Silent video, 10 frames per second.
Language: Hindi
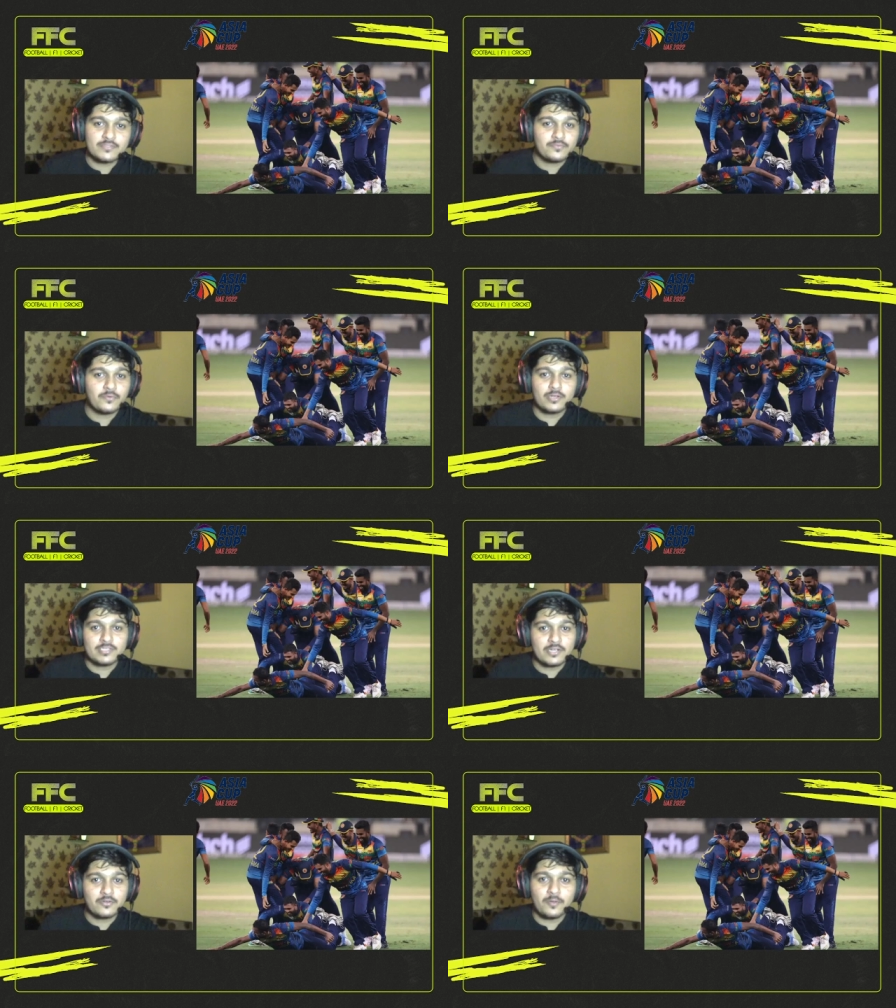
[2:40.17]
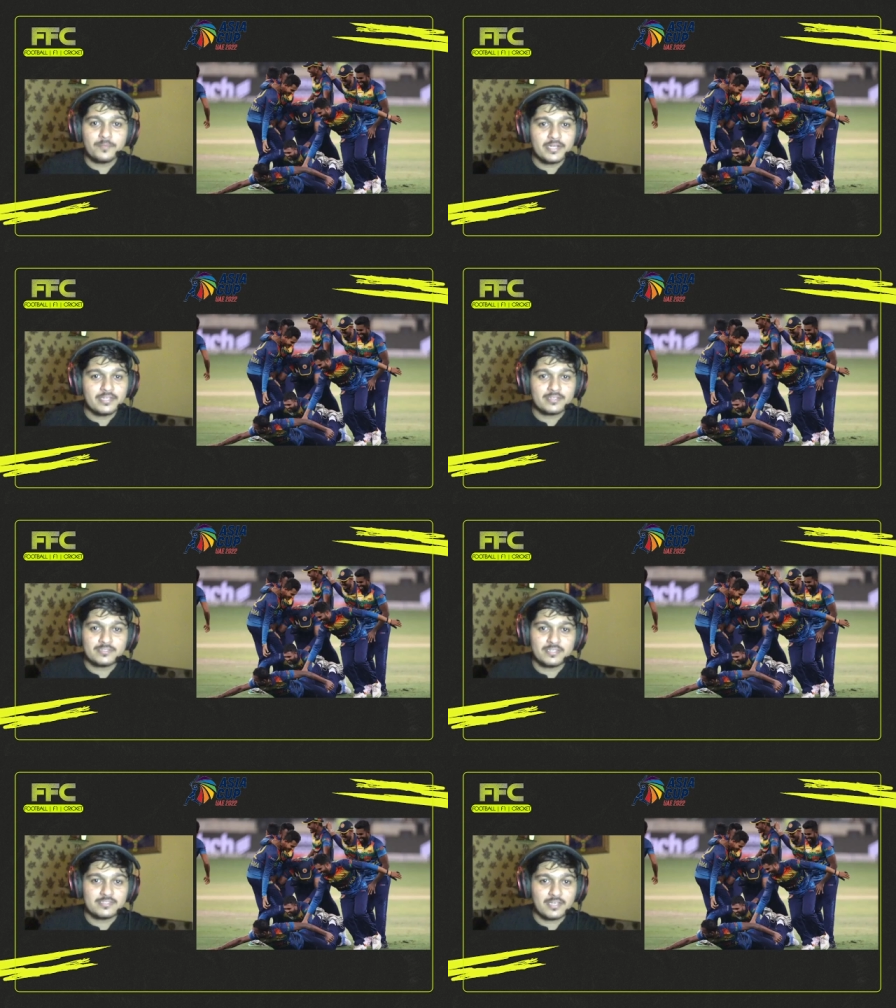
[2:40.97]
फॉर दैट कॉमेडी
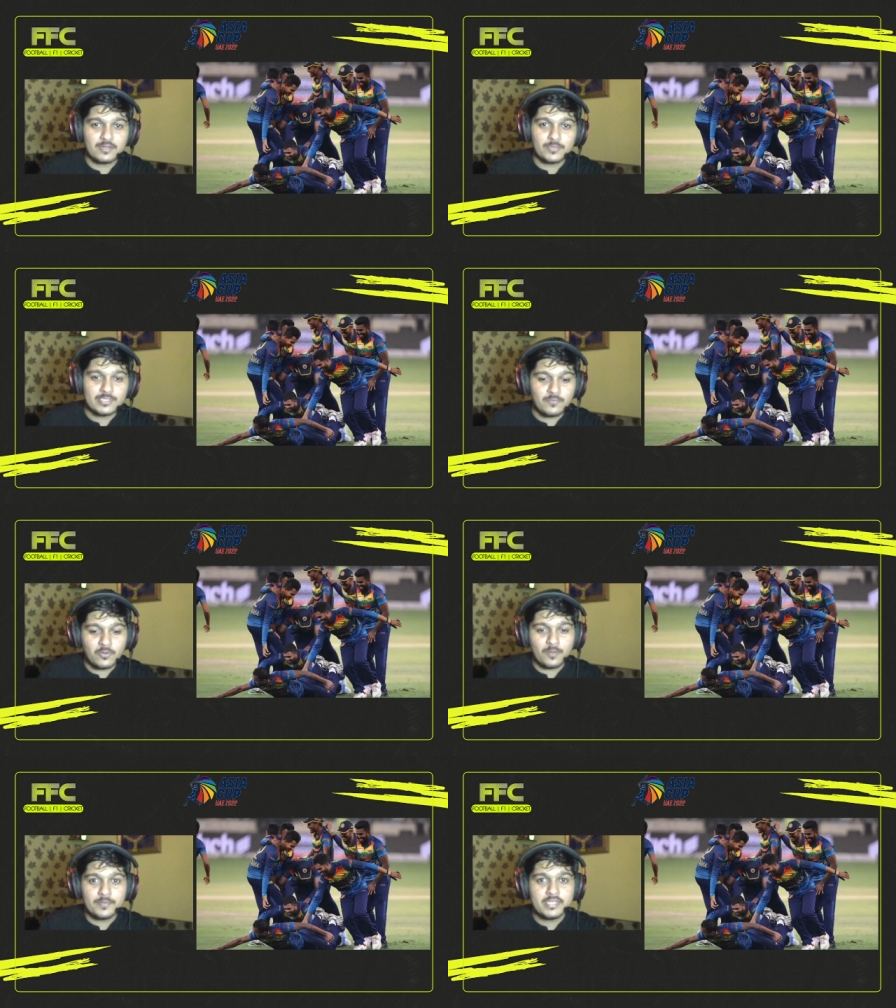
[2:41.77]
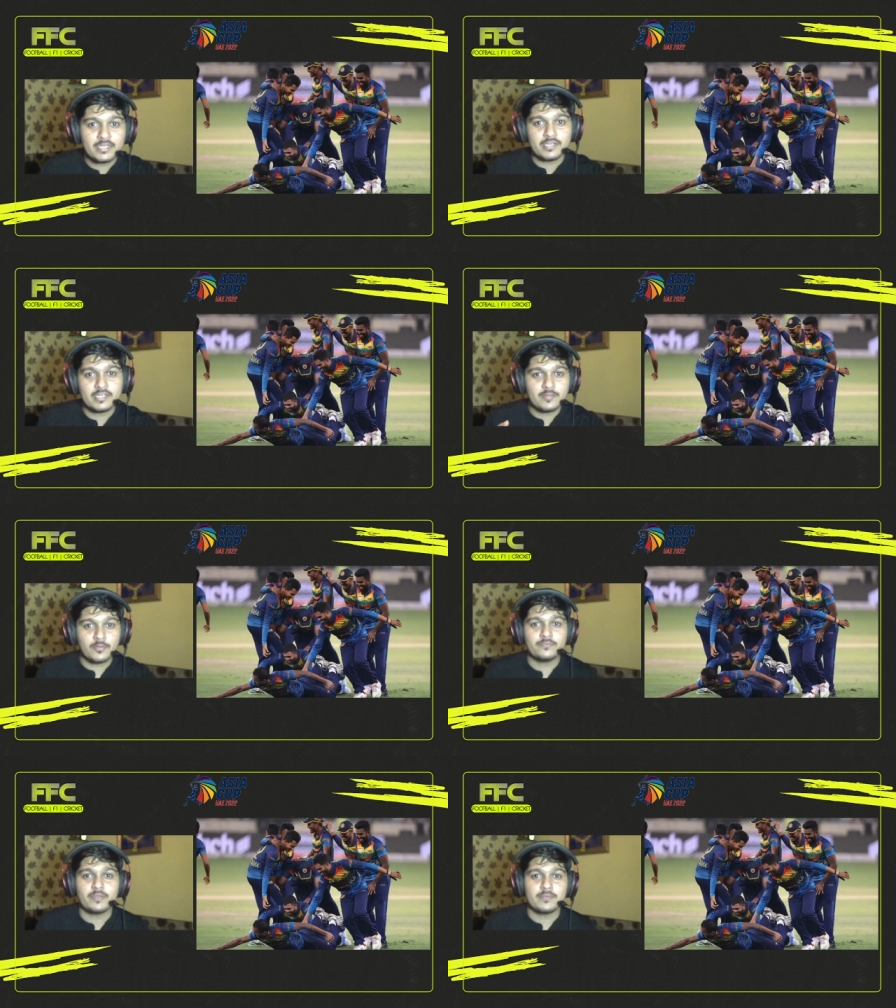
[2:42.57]
थिंग्स यार मतलब वो कॉमेडी करने के लिए बहुत
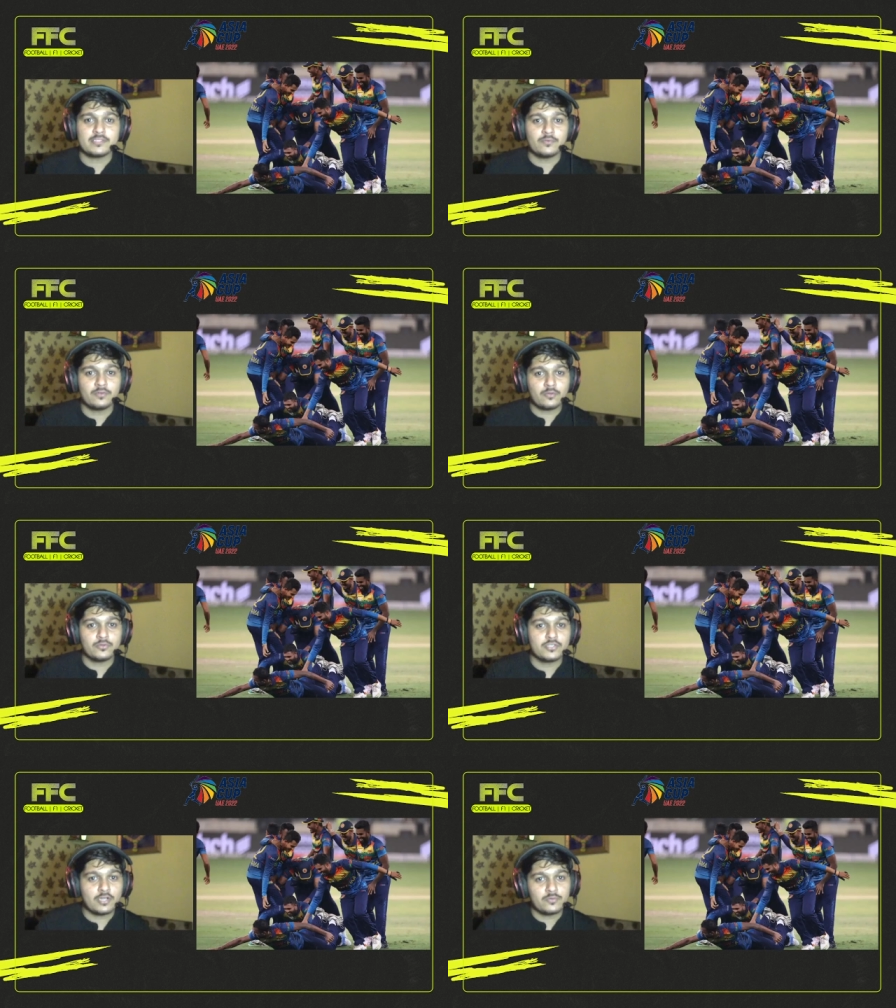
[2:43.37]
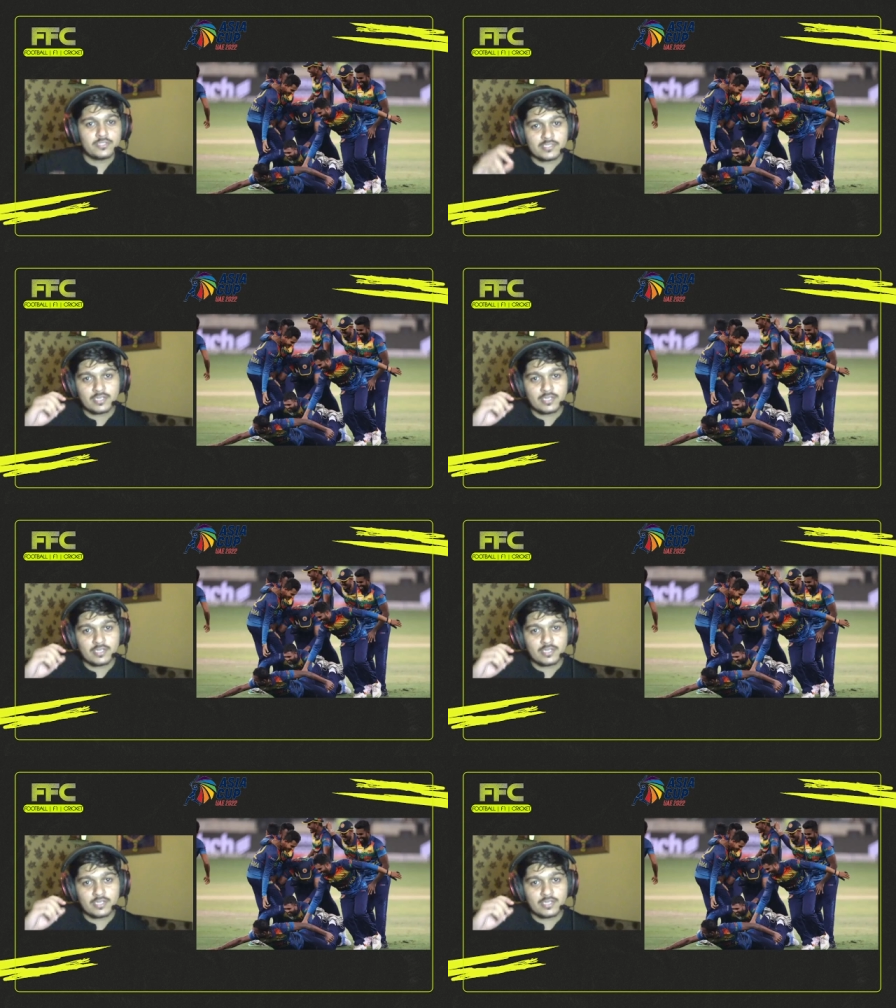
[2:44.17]
फेमस है उनका कुछ ना कुछ ऐसे